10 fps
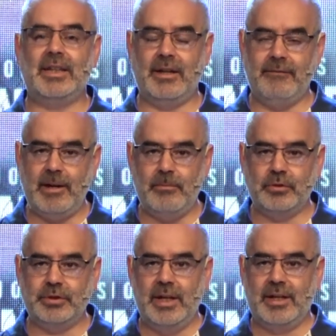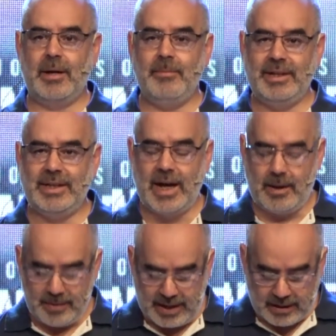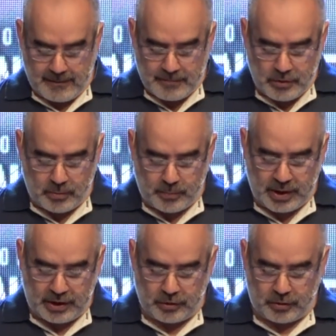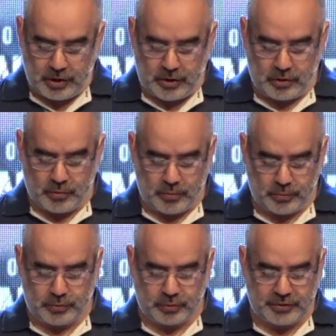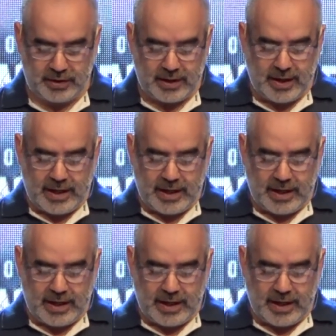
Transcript: debemos realmente hablar lo bueno y lo justo. ¿sí?